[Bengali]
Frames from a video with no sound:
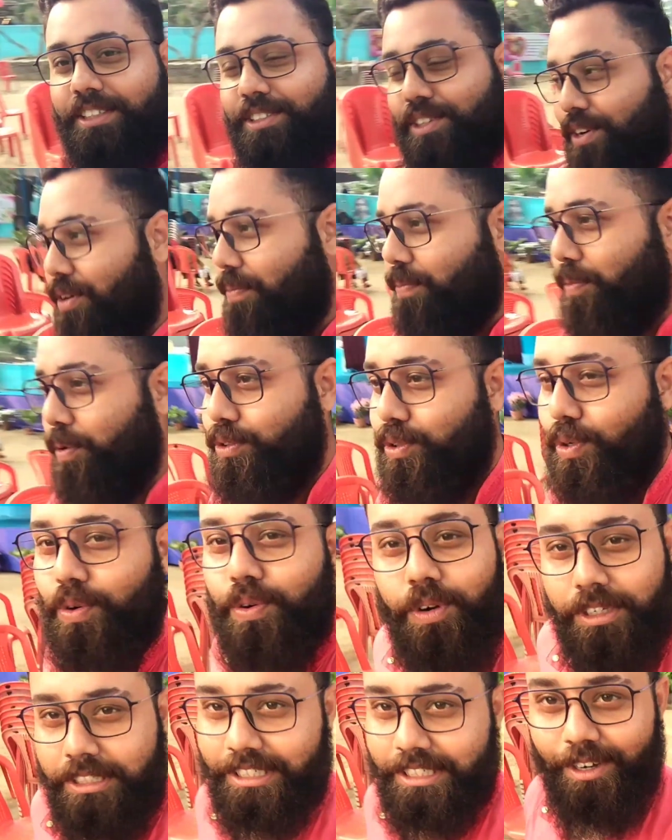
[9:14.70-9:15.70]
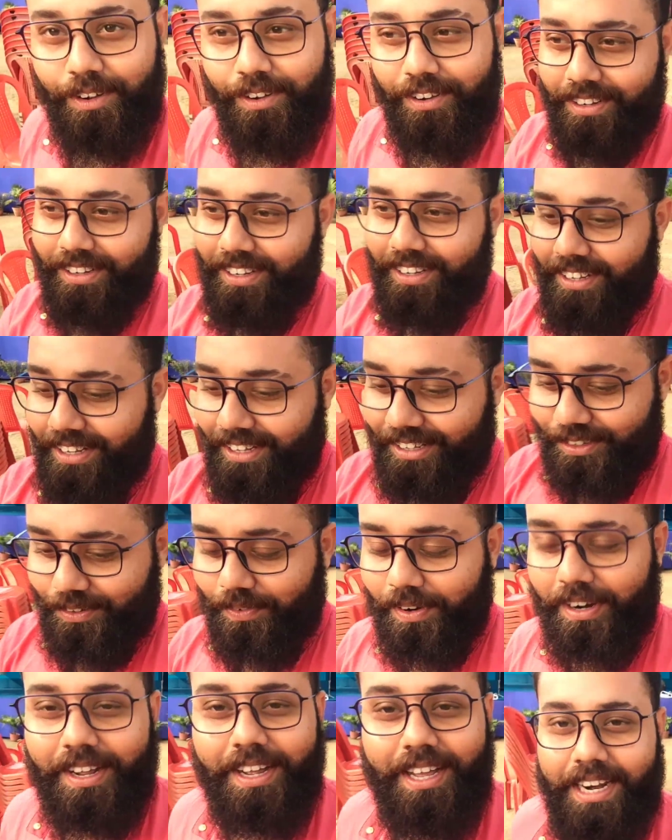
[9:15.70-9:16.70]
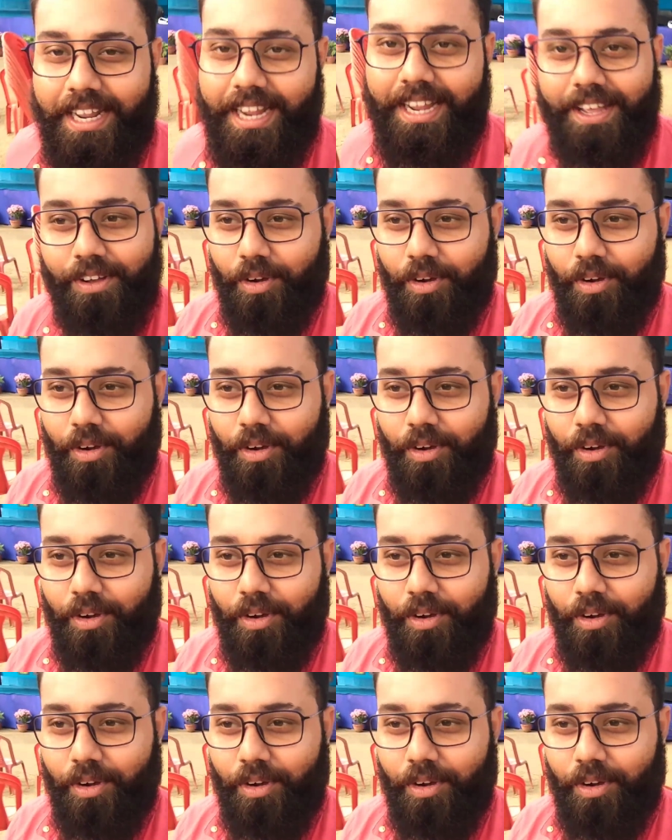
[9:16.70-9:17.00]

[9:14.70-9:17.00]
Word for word: ছিল প্রচুর লোক ছিল তোমরা কালকে